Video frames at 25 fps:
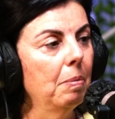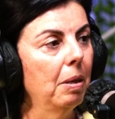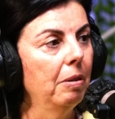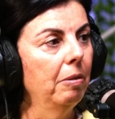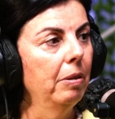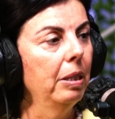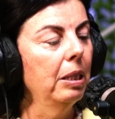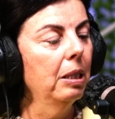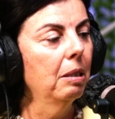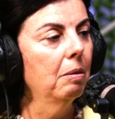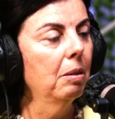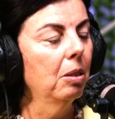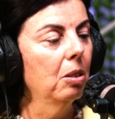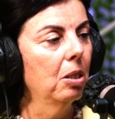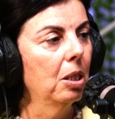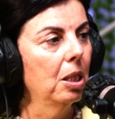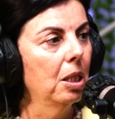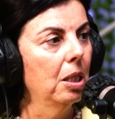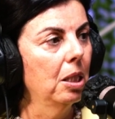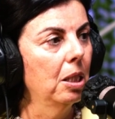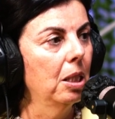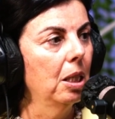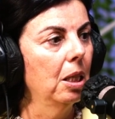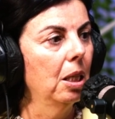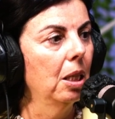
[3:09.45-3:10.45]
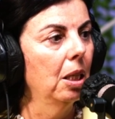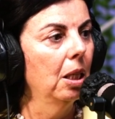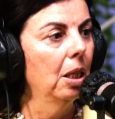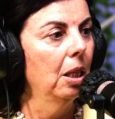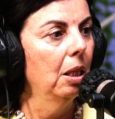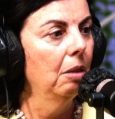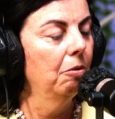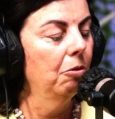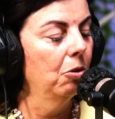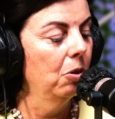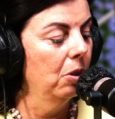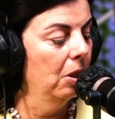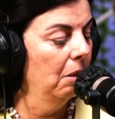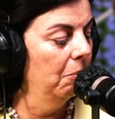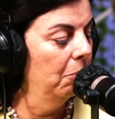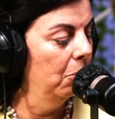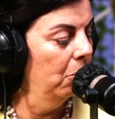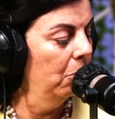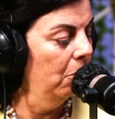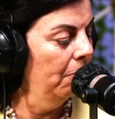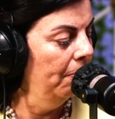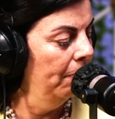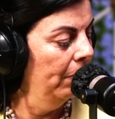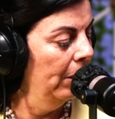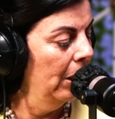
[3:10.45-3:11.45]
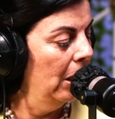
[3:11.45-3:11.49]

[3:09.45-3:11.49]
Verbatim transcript: ma vitre parce que c'était, il faisait beau,